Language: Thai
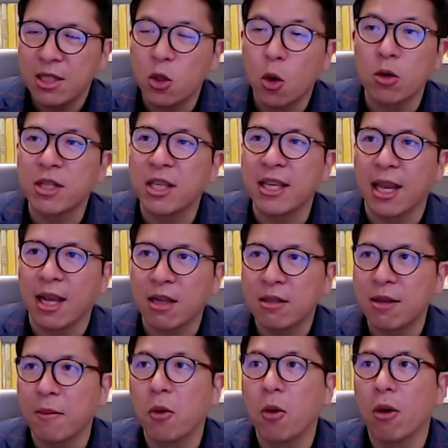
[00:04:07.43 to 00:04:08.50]
ถกเถียง
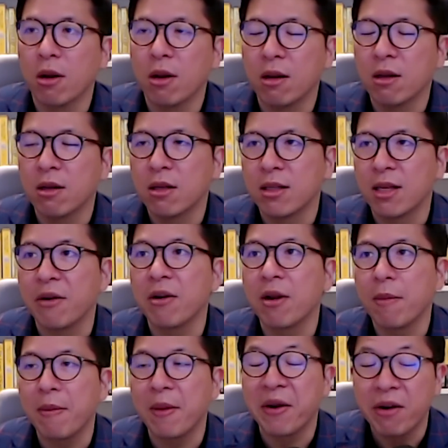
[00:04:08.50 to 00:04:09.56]
กับคนในเรื่อ
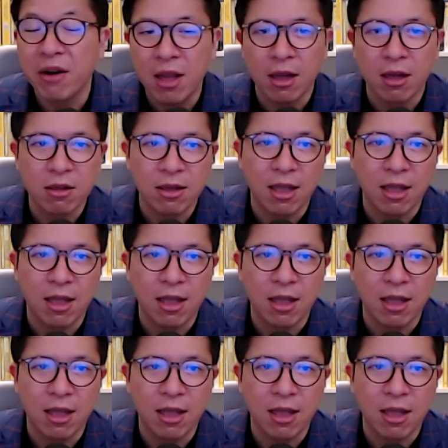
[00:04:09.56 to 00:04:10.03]
งไม่เป็นเรื่อง